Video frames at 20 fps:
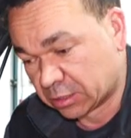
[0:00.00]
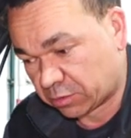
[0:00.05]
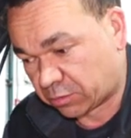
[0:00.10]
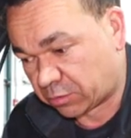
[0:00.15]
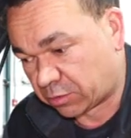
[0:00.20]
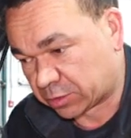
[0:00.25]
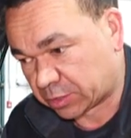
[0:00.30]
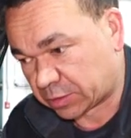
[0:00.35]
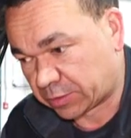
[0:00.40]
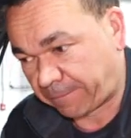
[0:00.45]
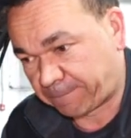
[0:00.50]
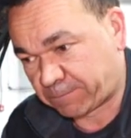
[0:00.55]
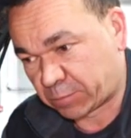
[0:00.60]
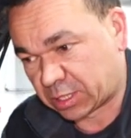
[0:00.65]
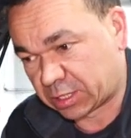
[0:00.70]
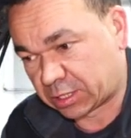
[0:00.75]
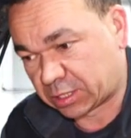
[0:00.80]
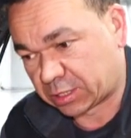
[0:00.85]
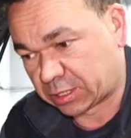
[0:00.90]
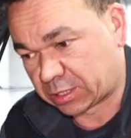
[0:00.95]
Он э,
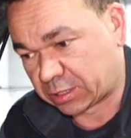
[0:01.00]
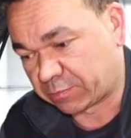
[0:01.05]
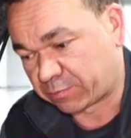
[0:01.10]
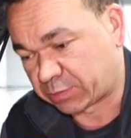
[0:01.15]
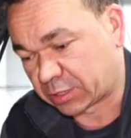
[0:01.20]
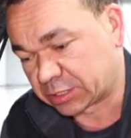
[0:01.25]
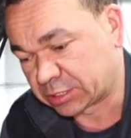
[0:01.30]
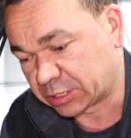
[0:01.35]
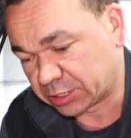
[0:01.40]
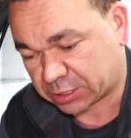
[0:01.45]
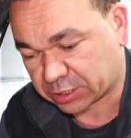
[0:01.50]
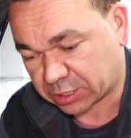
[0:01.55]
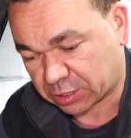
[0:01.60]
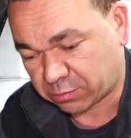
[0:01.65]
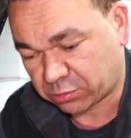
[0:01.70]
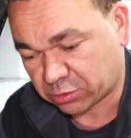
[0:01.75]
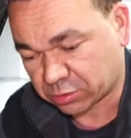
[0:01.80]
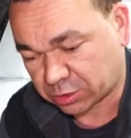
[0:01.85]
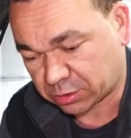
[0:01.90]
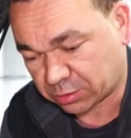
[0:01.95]
в процессе
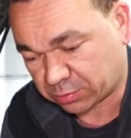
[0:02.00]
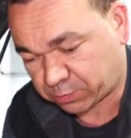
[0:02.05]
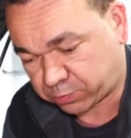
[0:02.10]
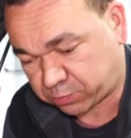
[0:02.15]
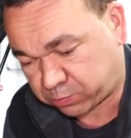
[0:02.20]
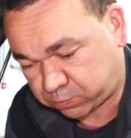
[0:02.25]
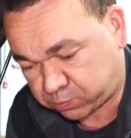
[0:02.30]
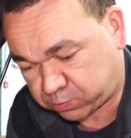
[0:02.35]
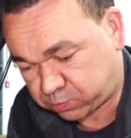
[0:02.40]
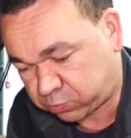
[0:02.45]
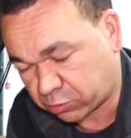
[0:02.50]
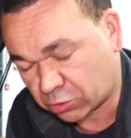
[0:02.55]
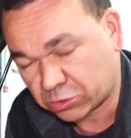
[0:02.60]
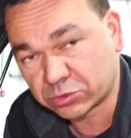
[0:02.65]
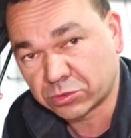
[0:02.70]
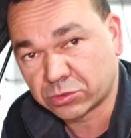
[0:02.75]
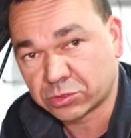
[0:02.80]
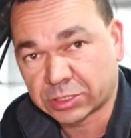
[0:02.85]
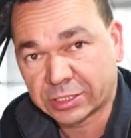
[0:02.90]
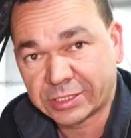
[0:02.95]
работы
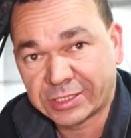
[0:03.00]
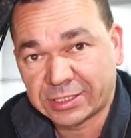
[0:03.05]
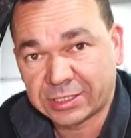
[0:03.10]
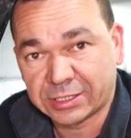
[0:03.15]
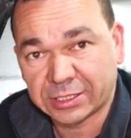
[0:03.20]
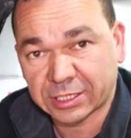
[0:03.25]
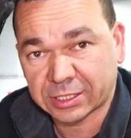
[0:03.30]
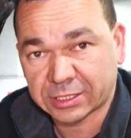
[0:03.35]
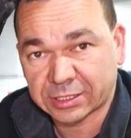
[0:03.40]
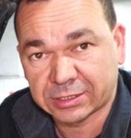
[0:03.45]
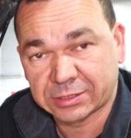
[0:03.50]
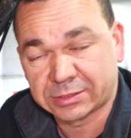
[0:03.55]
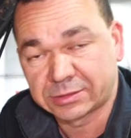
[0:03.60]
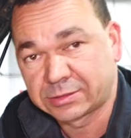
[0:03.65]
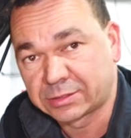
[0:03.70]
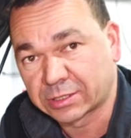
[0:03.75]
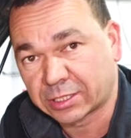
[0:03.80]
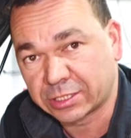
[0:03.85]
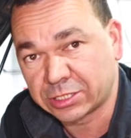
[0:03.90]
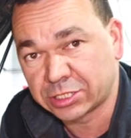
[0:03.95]
пользуется
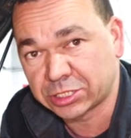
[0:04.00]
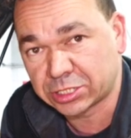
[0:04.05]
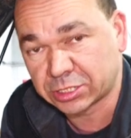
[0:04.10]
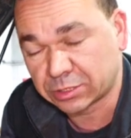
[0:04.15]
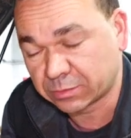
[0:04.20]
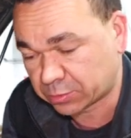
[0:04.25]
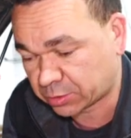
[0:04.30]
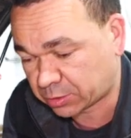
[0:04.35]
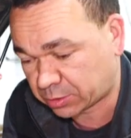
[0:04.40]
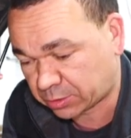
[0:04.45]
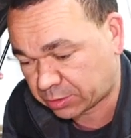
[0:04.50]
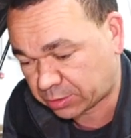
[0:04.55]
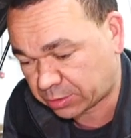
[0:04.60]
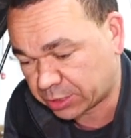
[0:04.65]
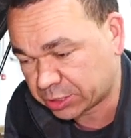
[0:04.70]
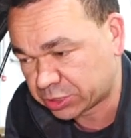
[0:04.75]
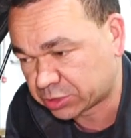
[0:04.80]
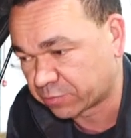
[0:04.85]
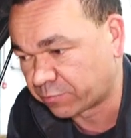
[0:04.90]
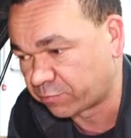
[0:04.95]
неограниченным
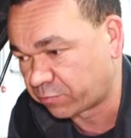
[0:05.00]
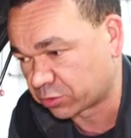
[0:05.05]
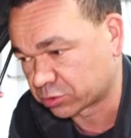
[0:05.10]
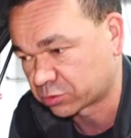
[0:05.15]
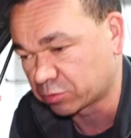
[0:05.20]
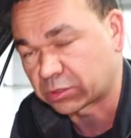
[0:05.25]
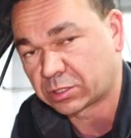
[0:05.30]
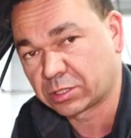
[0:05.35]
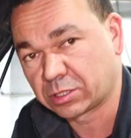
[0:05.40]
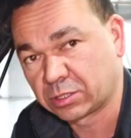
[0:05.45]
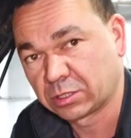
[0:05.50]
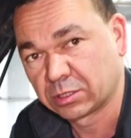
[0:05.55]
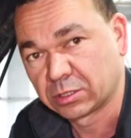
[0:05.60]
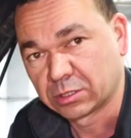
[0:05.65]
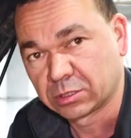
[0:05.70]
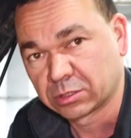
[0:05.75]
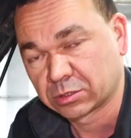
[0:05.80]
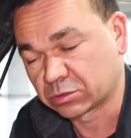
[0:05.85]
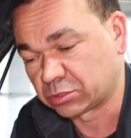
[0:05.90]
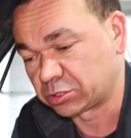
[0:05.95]
количеством воздуха.
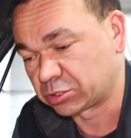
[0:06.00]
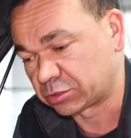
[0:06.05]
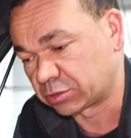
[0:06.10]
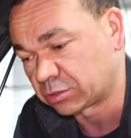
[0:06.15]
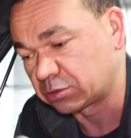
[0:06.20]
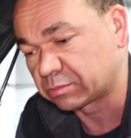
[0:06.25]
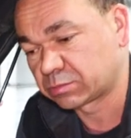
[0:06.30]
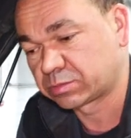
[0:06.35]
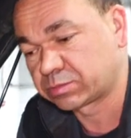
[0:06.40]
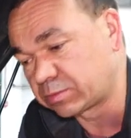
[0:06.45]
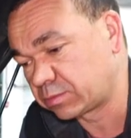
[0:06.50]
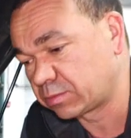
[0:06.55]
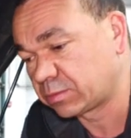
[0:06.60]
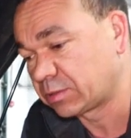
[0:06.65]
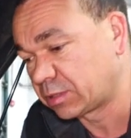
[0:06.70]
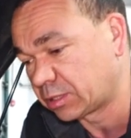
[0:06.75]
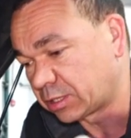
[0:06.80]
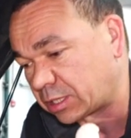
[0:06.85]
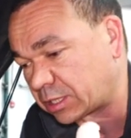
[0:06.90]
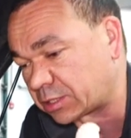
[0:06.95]
То есть он
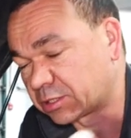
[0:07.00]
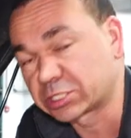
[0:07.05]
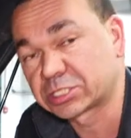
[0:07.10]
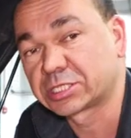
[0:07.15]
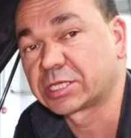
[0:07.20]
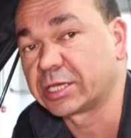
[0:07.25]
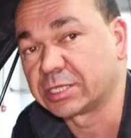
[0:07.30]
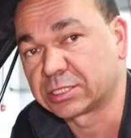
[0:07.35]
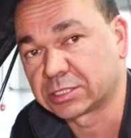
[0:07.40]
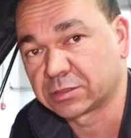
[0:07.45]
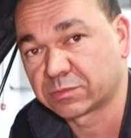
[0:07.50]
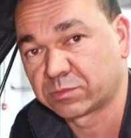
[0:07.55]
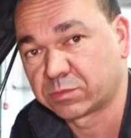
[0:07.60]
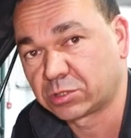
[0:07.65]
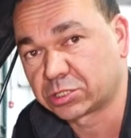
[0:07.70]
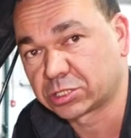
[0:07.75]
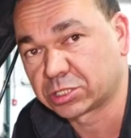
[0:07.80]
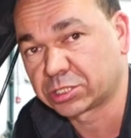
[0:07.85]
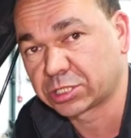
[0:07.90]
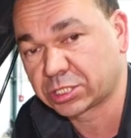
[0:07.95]
охлаждается
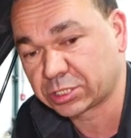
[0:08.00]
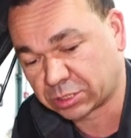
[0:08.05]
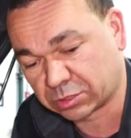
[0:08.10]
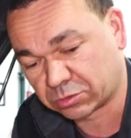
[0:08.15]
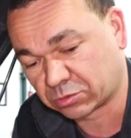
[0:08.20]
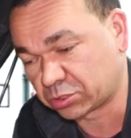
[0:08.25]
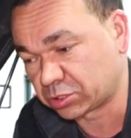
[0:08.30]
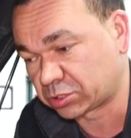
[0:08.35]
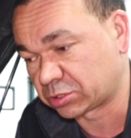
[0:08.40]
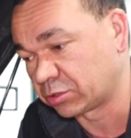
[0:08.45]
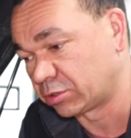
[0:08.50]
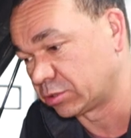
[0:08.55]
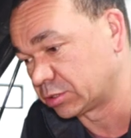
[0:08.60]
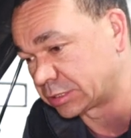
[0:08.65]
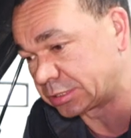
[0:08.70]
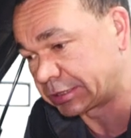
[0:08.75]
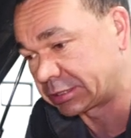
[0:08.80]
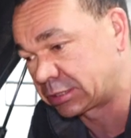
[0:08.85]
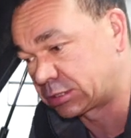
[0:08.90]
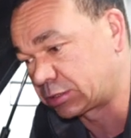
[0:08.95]
большей частью. То есть
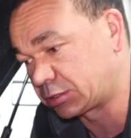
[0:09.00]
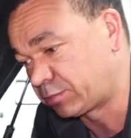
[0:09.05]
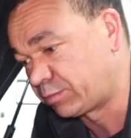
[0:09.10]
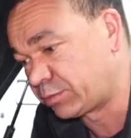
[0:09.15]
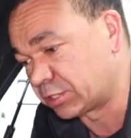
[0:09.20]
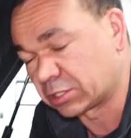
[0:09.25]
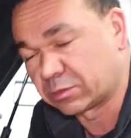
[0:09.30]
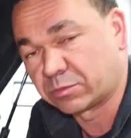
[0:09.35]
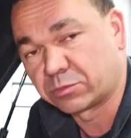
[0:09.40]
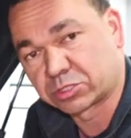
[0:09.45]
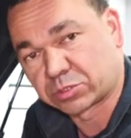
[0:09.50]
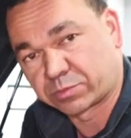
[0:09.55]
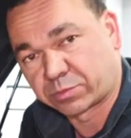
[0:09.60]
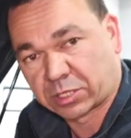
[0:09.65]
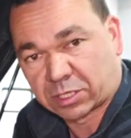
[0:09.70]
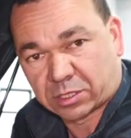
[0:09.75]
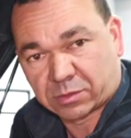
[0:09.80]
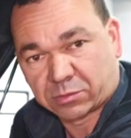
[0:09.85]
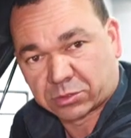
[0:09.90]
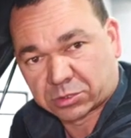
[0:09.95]
он смело может
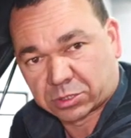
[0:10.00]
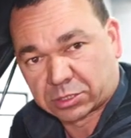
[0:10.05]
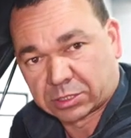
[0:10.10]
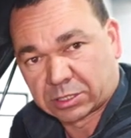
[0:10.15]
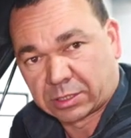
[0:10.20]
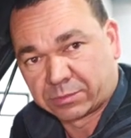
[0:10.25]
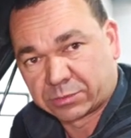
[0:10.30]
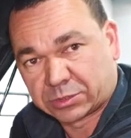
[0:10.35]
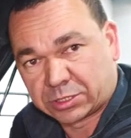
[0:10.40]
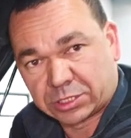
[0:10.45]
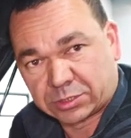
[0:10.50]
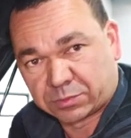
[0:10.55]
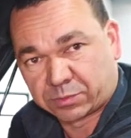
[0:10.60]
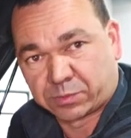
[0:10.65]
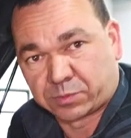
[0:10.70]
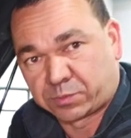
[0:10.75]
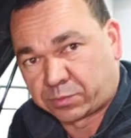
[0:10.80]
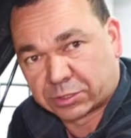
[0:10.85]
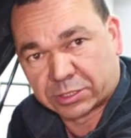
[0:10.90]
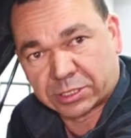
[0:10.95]
проработать там 10,
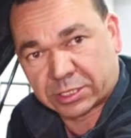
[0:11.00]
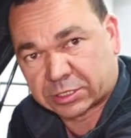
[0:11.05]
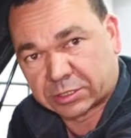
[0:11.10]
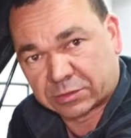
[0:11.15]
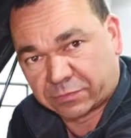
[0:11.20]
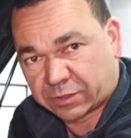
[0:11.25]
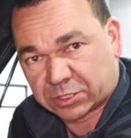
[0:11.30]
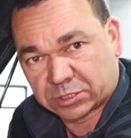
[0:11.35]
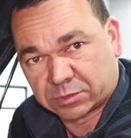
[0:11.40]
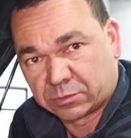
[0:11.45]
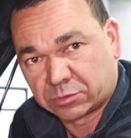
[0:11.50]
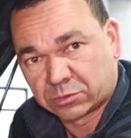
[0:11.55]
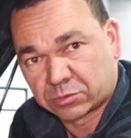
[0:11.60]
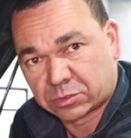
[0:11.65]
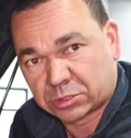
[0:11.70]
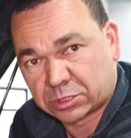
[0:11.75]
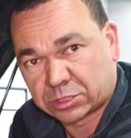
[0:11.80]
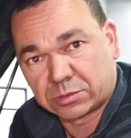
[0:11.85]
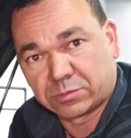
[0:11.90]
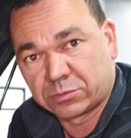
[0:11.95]
15, 20
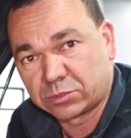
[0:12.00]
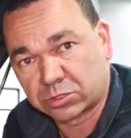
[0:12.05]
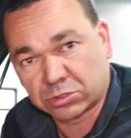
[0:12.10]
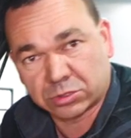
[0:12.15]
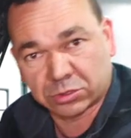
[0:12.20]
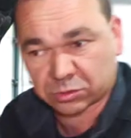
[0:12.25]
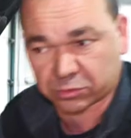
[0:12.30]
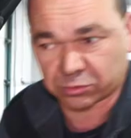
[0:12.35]
минут, и с ним ничего не